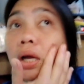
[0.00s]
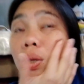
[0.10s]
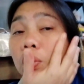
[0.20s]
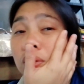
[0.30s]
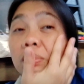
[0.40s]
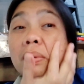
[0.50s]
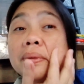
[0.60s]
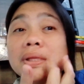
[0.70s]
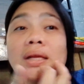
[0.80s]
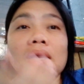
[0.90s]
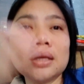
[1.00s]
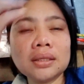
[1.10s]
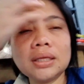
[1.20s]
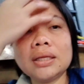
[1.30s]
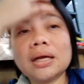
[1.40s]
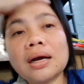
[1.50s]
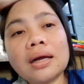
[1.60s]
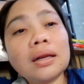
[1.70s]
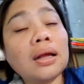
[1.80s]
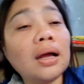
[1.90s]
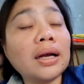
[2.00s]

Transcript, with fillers: Ayun, nagbabantay nga ng tindahan.